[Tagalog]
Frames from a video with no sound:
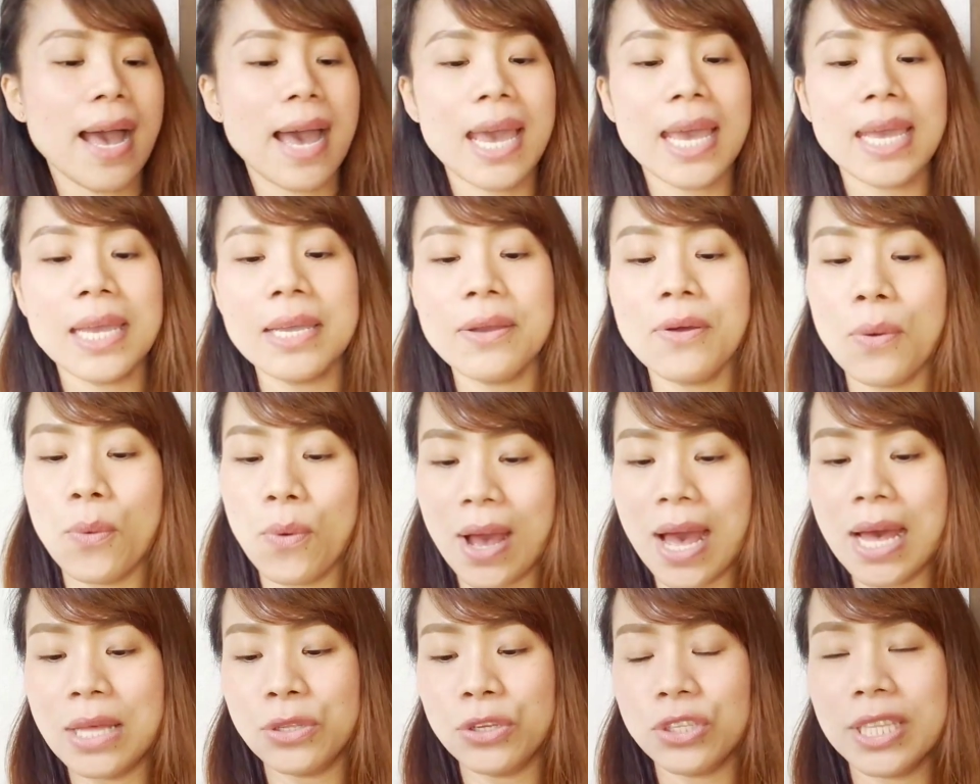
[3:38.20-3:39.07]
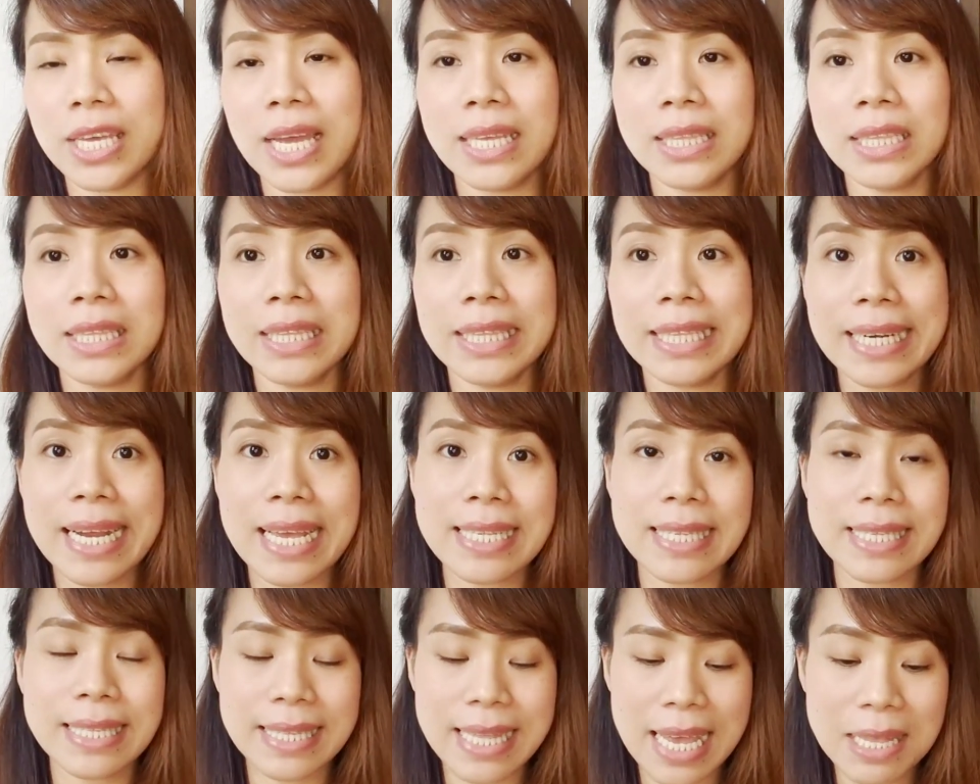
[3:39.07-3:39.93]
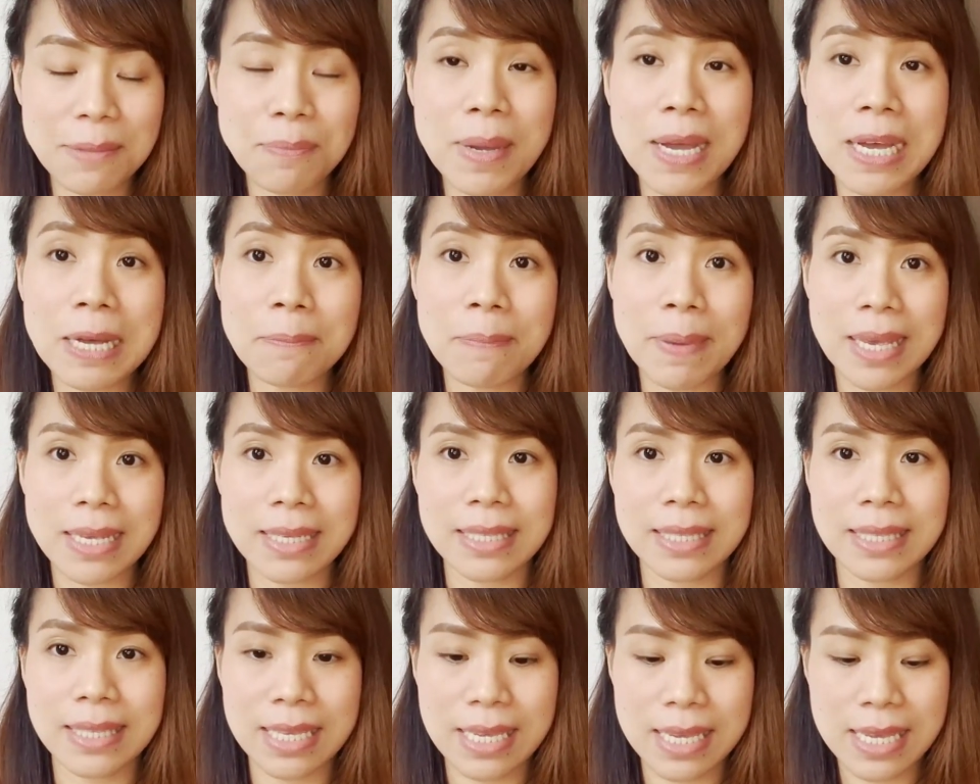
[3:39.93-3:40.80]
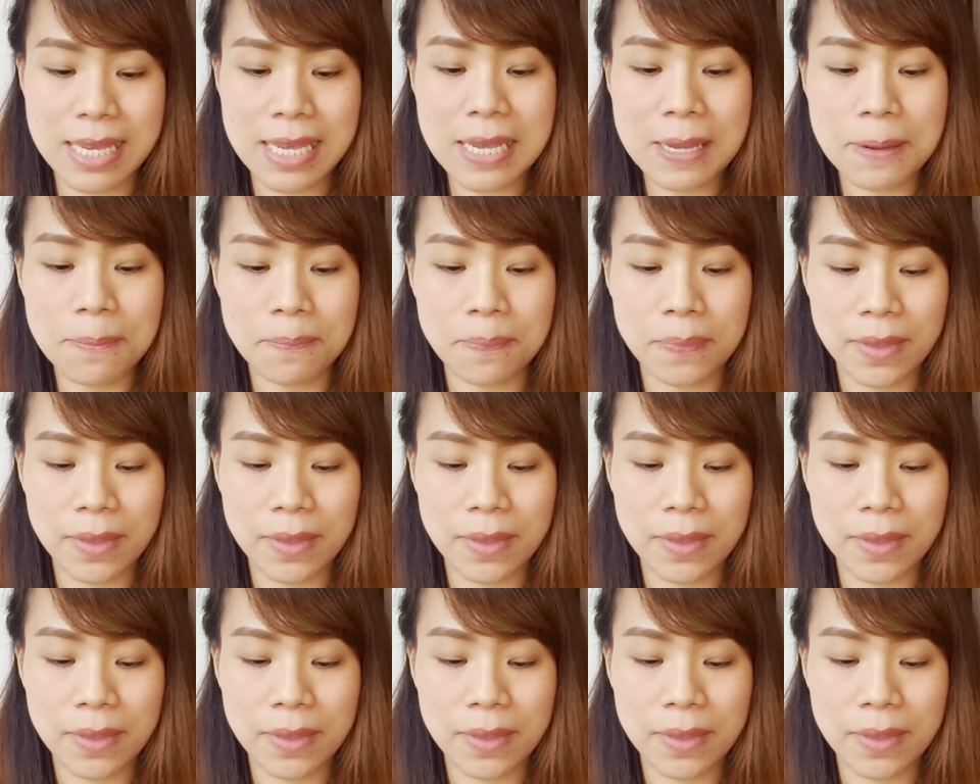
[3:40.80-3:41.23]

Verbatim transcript: ay, ano din, dress din mga bestie.